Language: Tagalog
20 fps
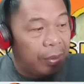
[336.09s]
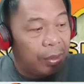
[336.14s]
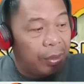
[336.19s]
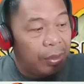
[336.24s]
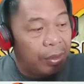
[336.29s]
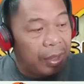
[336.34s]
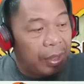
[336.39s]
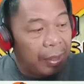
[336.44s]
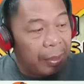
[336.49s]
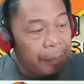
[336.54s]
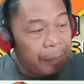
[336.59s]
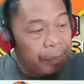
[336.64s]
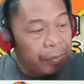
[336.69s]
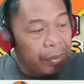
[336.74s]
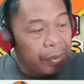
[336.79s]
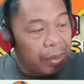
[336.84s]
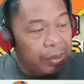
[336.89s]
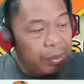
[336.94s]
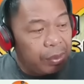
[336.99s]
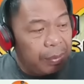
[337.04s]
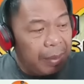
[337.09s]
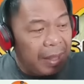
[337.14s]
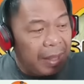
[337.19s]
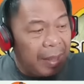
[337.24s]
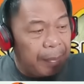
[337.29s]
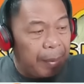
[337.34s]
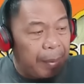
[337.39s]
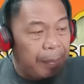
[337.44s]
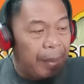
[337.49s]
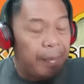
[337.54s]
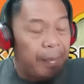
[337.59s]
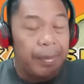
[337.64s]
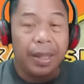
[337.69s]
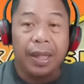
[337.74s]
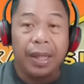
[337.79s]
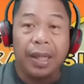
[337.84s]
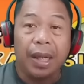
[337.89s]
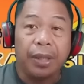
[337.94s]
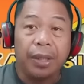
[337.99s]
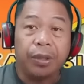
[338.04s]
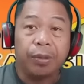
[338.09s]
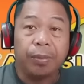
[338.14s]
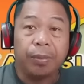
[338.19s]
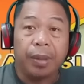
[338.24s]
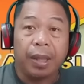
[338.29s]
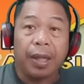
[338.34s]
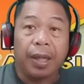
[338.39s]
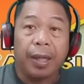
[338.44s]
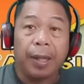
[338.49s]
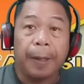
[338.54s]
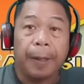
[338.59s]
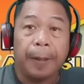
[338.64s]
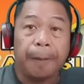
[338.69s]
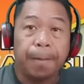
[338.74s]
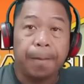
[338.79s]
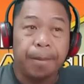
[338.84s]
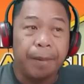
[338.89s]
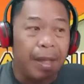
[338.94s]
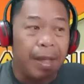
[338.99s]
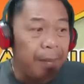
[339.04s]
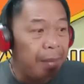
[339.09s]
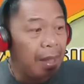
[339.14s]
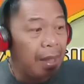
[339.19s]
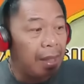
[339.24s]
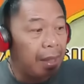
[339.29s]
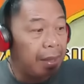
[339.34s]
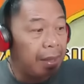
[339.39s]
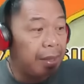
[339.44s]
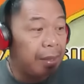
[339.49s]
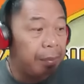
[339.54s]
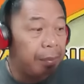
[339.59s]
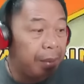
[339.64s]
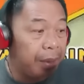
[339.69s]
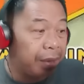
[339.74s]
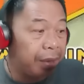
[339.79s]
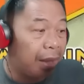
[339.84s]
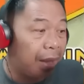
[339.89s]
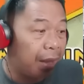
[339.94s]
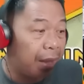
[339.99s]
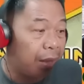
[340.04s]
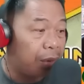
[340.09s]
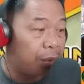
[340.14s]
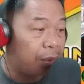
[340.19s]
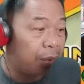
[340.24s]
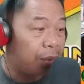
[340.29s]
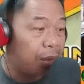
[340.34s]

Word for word: Okay. So marami pang mga ano mga mga magagandang mensahe no.